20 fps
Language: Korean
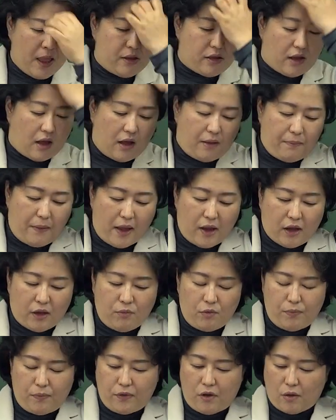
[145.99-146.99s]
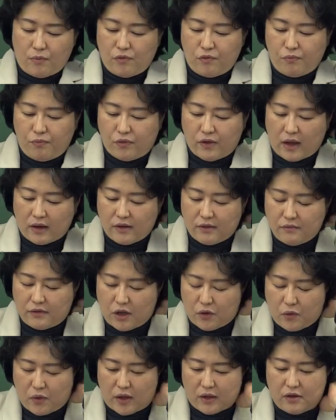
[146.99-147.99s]
자, 폐기물 처분 부담금
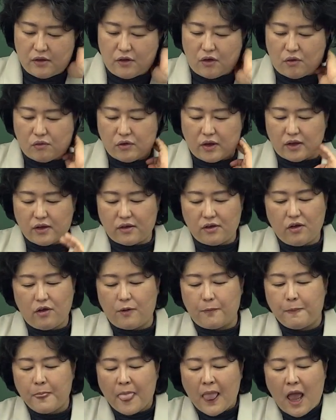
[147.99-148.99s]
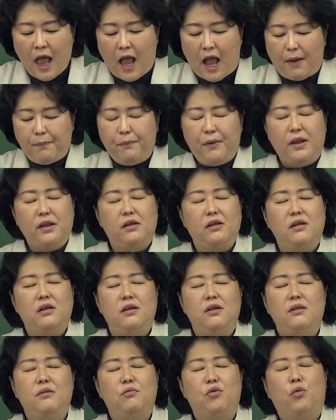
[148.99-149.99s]
제도 같은 경우에는요.
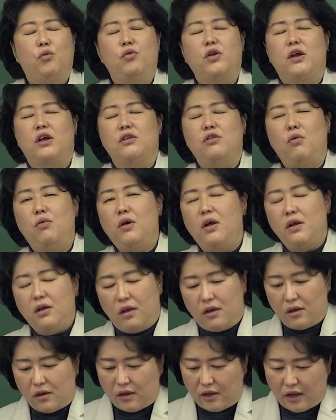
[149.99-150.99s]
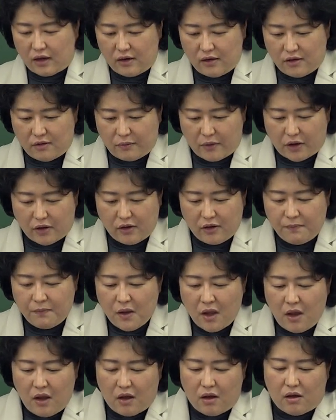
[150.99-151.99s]
앞에는 뭐 우리가 소강 아, 그러니까 예를 들면은
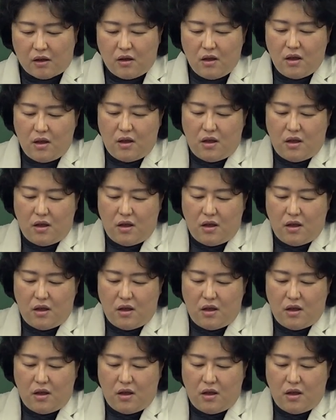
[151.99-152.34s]
어